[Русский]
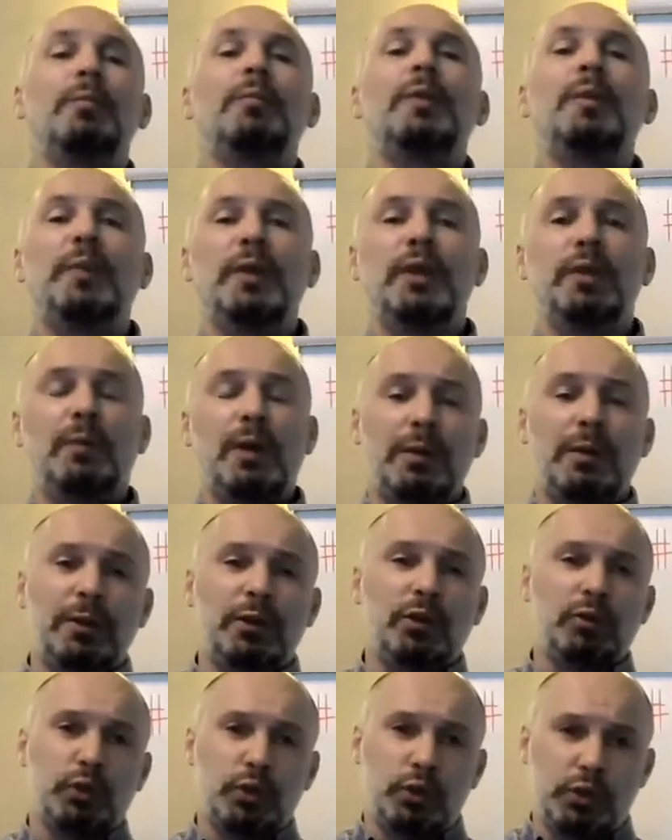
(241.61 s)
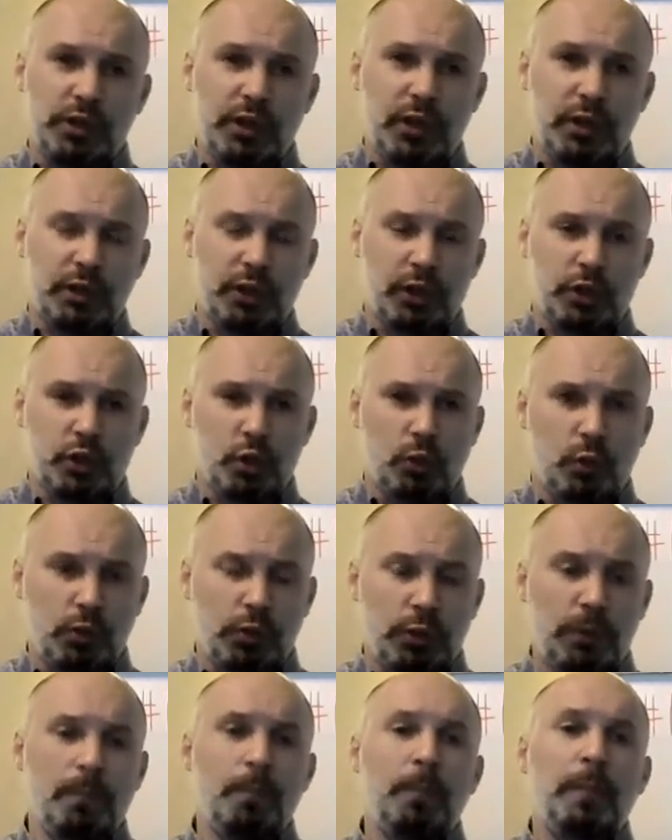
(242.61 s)
Мы понимаем о том, что директор
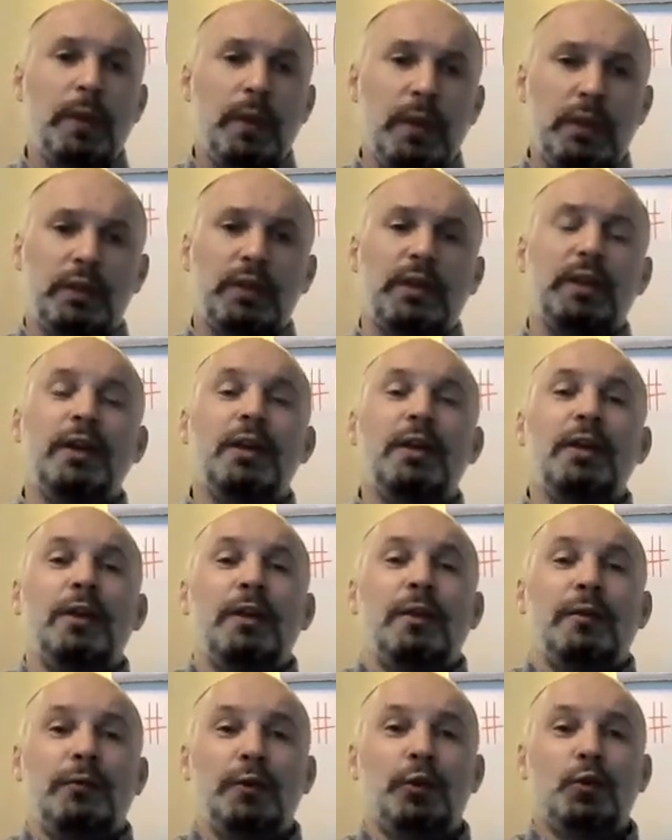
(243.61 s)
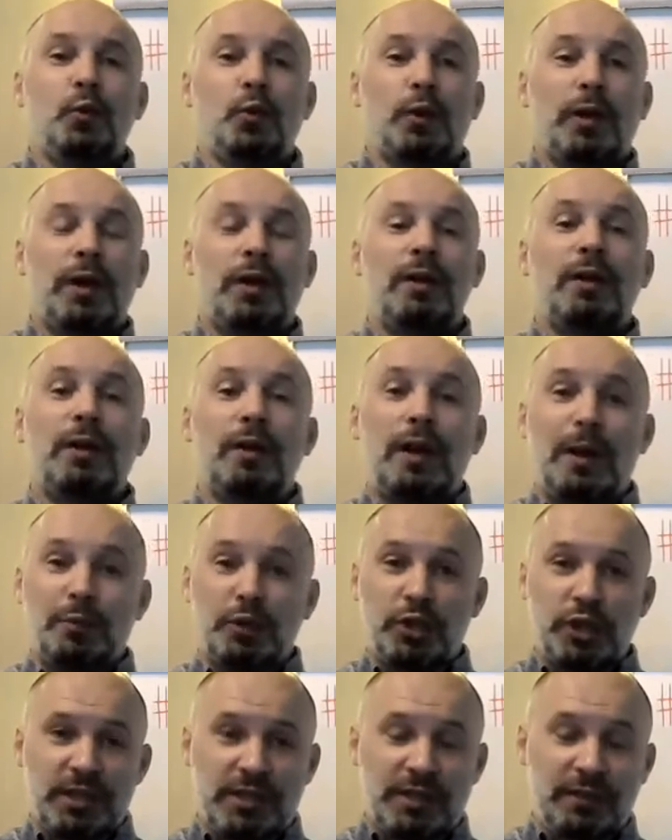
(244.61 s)
школы – это фигура
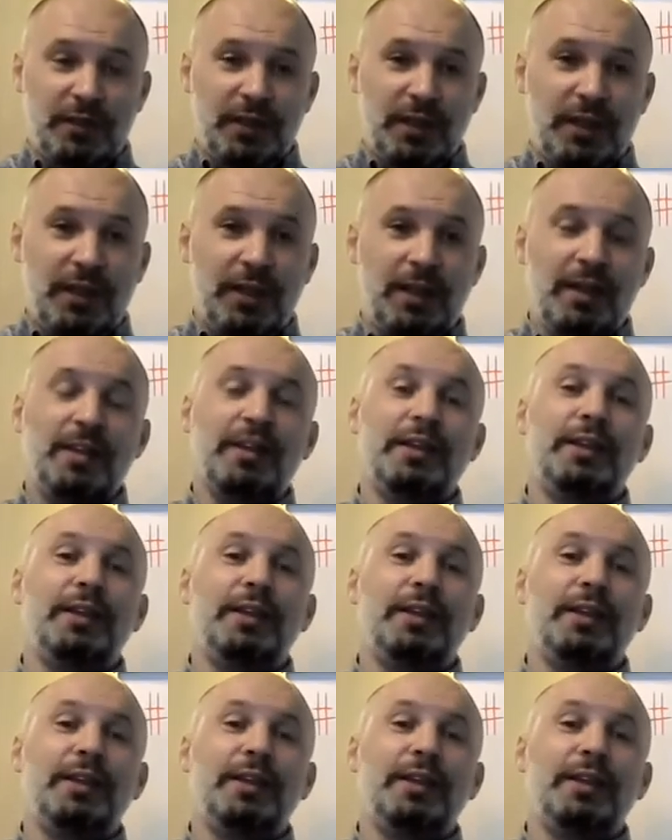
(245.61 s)
общественная,